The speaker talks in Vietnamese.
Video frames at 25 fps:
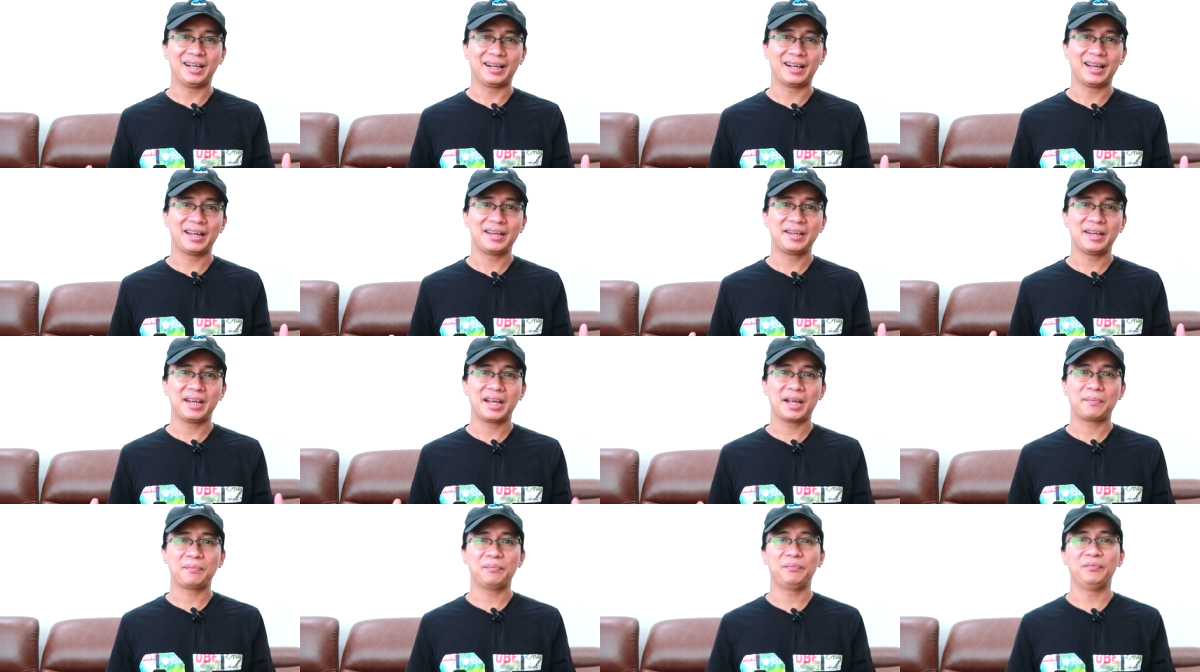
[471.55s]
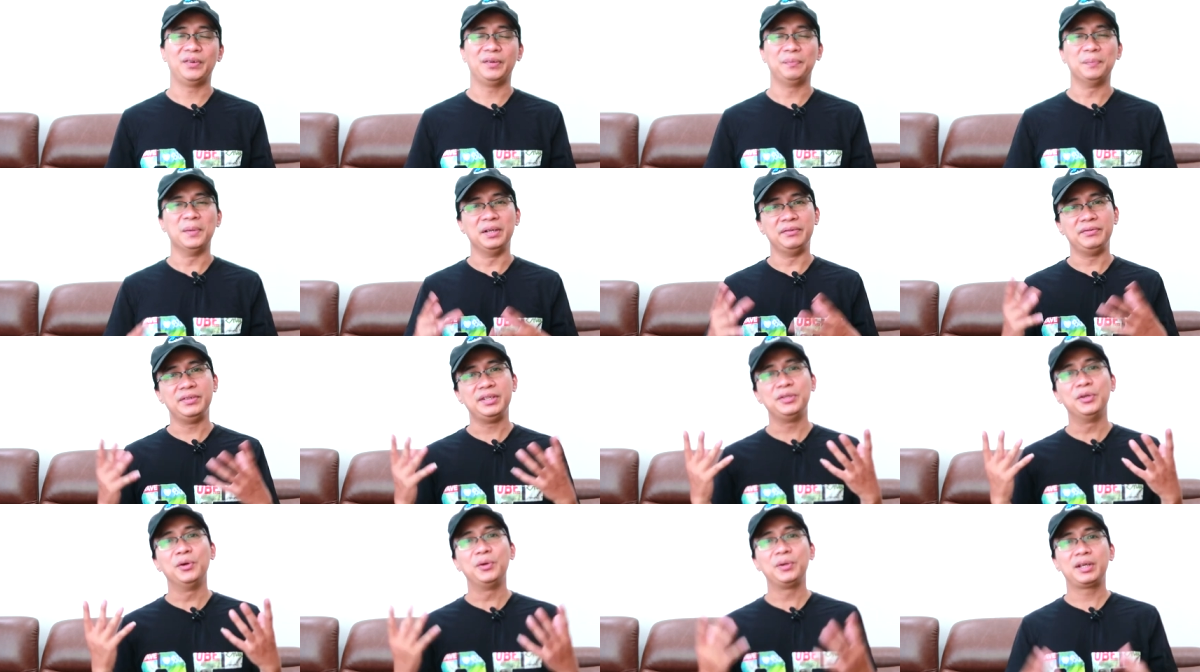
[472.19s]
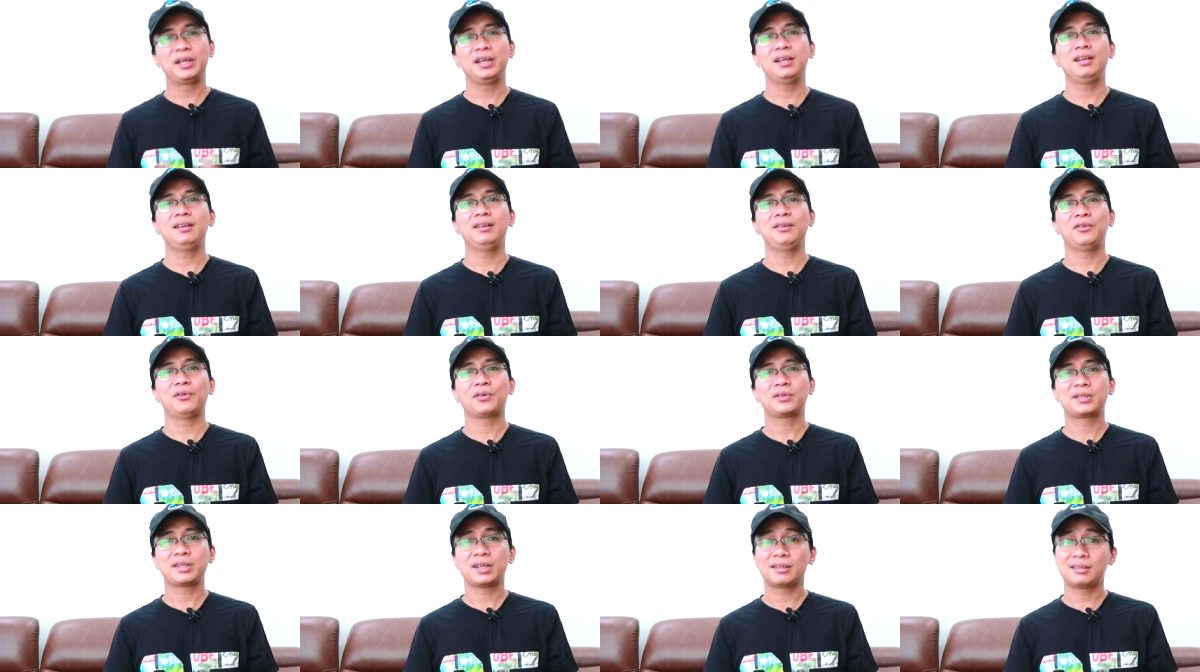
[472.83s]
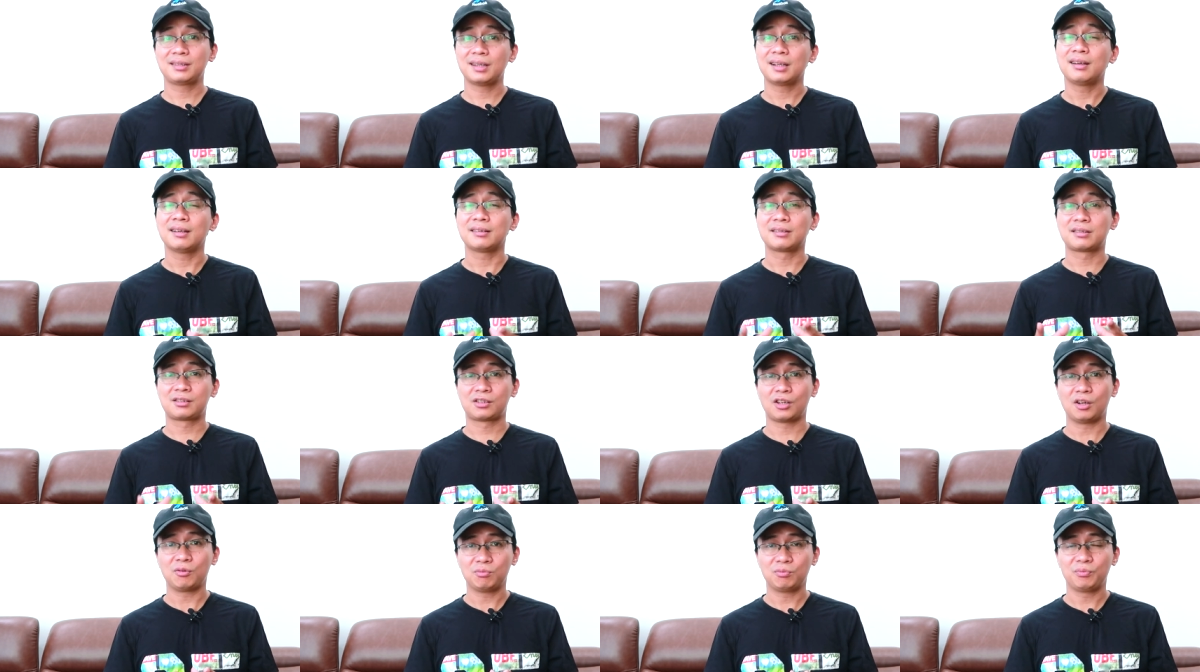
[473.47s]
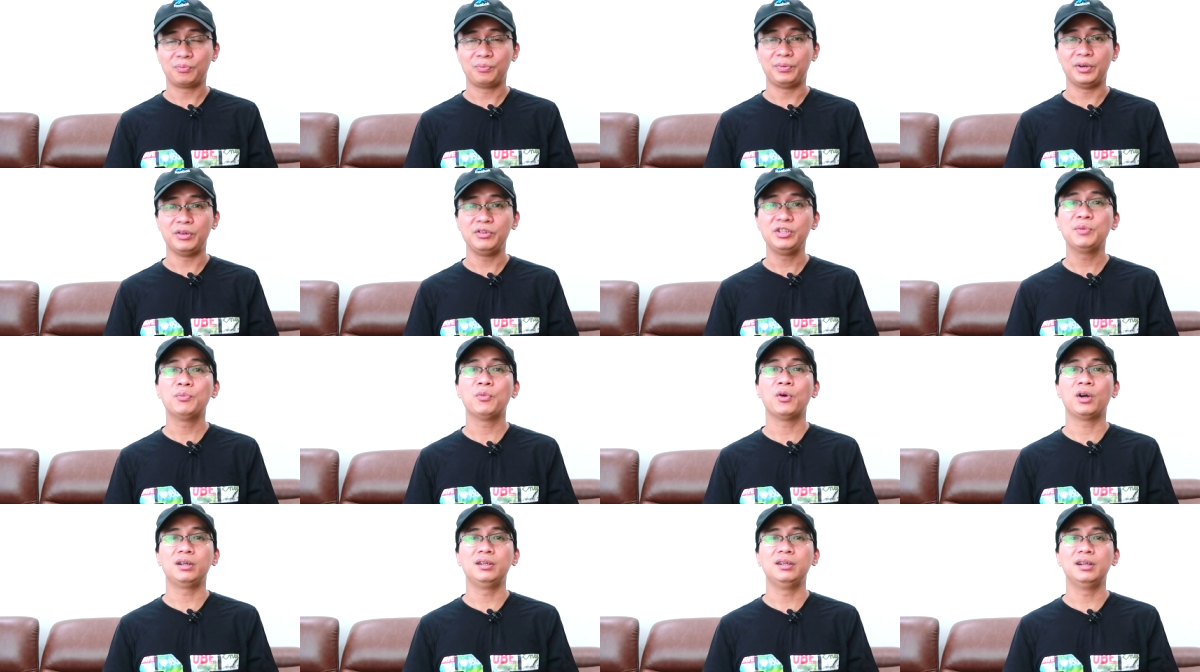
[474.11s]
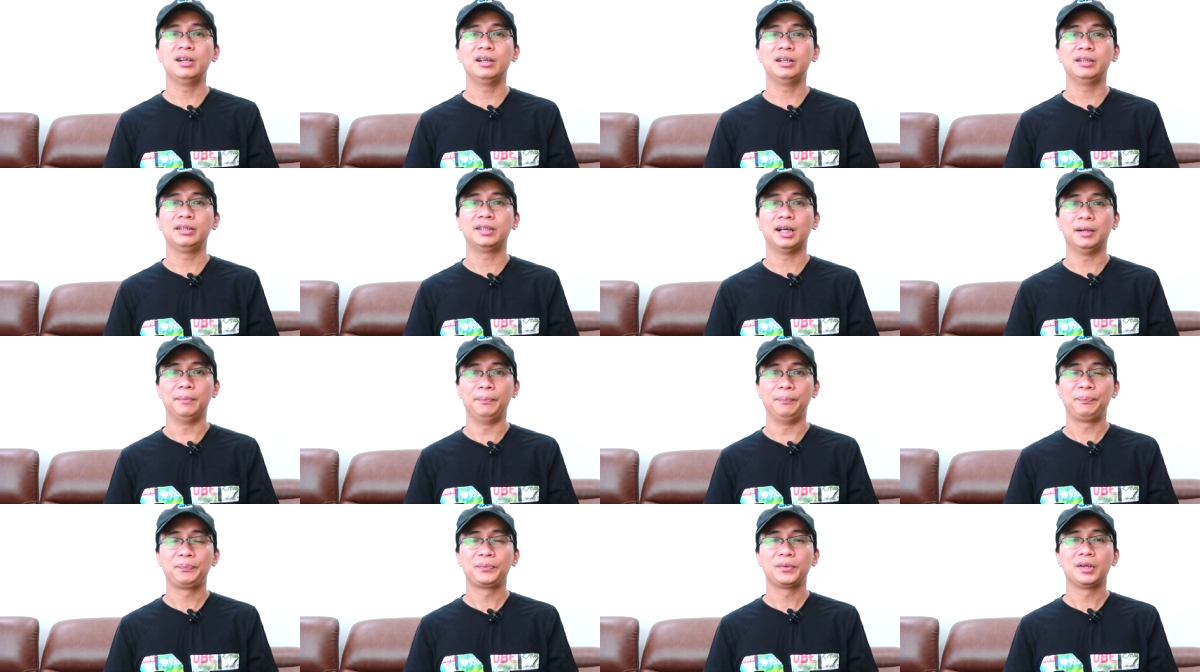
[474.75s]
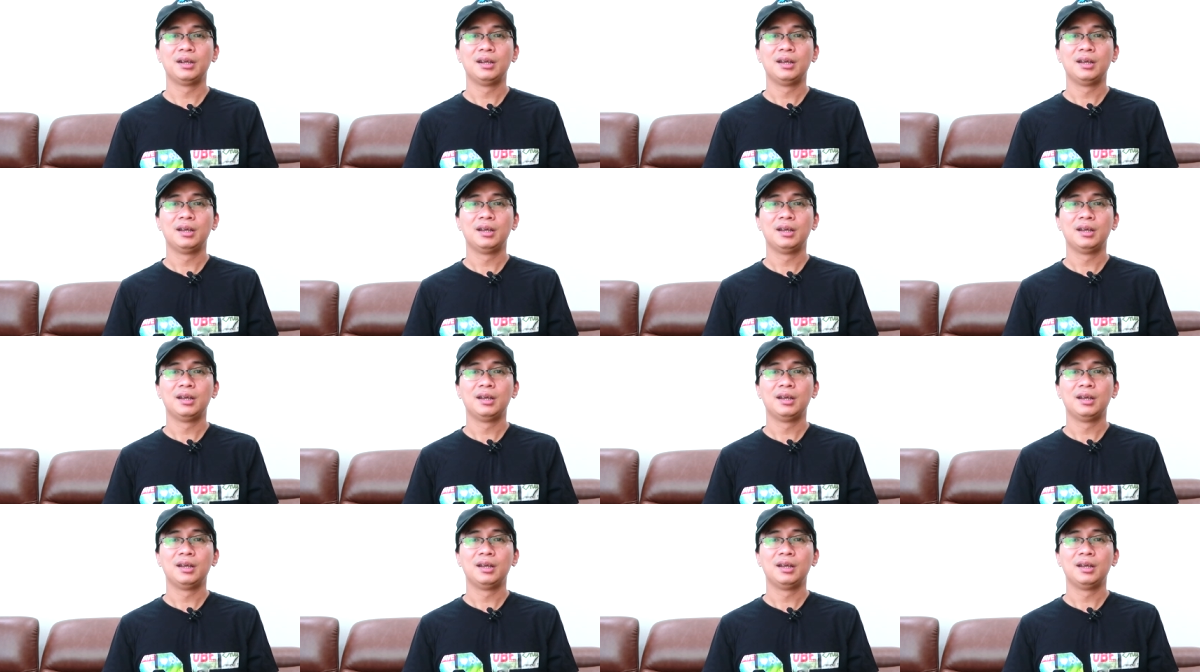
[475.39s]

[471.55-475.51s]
cả các anh em và bởi vì đôi khi nó sẽ rất là sốc nếu như mọi người thẩm